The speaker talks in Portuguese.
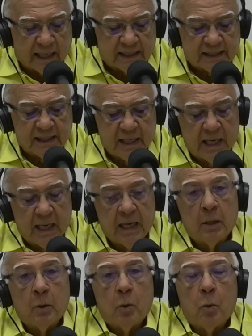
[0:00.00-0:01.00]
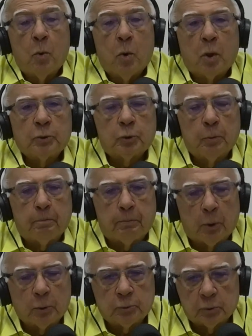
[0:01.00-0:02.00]
Mas um outro
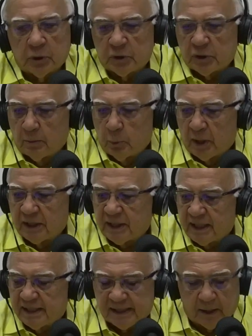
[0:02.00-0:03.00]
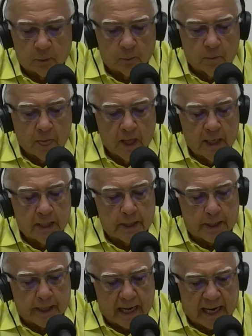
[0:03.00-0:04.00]
ponto que chamou a atenção
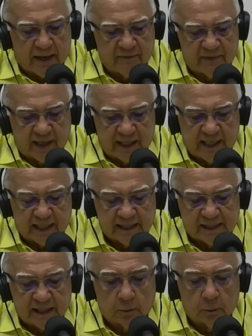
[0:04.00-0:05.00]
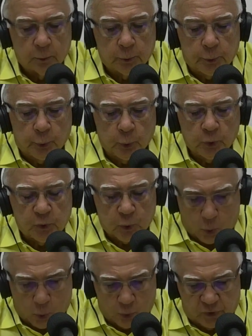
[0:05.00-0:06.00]
na avaliação dos
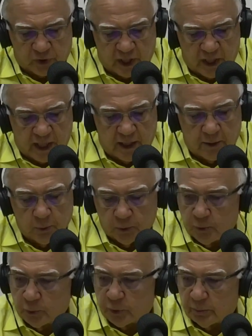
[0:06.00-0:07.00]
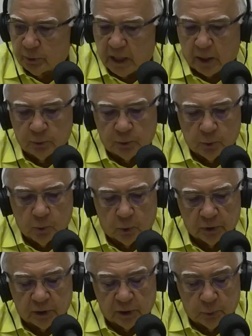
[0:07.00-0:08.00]
conselheiros do Tribunal de
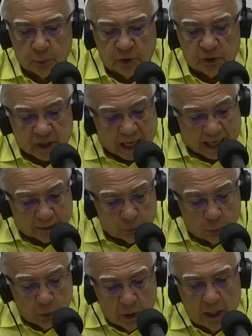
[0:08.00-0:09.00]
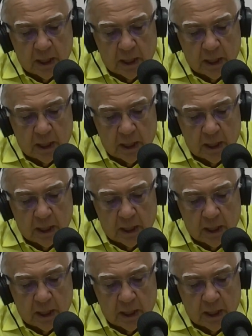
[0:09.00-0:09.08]
Contas do Estado,